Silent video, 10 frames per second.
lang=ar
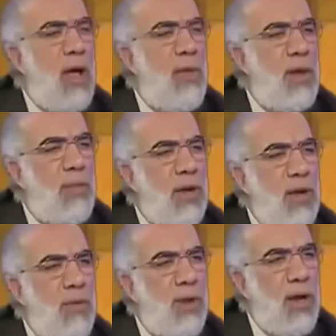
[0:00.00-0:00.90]
امن
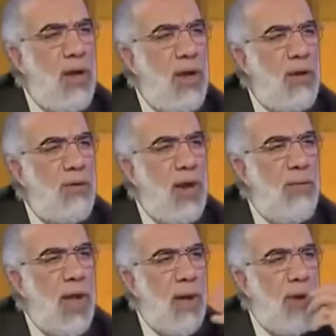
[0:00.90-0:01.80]
باليوم الاخر
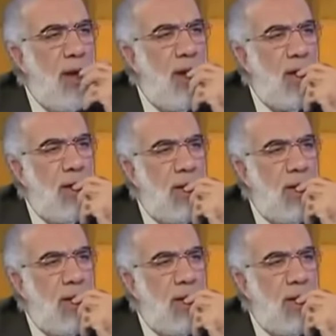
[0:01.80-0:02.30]
ولم يعمل